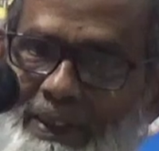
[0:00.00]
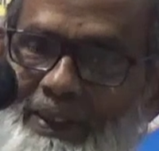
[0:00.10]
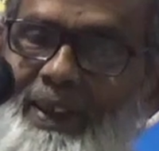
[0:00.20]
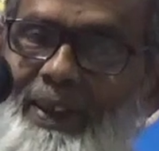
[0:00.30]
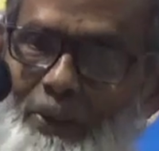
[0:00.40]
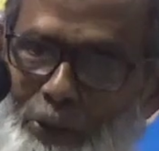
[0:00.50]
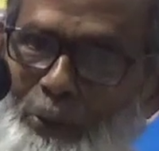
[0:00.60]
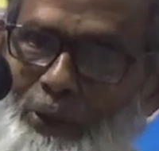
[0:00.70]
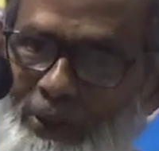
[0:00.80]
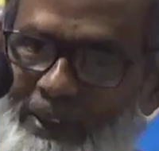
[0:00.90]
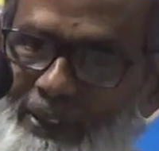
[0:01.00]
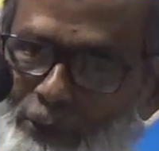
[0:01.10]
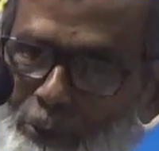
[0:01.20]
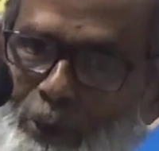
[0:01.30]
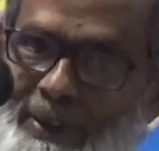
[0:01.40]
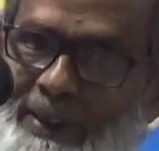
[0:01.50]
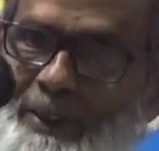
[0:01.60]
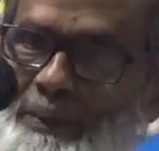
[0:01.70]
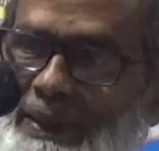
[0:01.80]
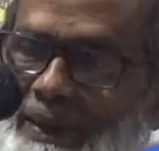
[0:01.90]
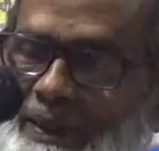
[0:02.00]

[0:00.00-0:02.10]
মানে উদ্বোধনী কিছু বলতে হবে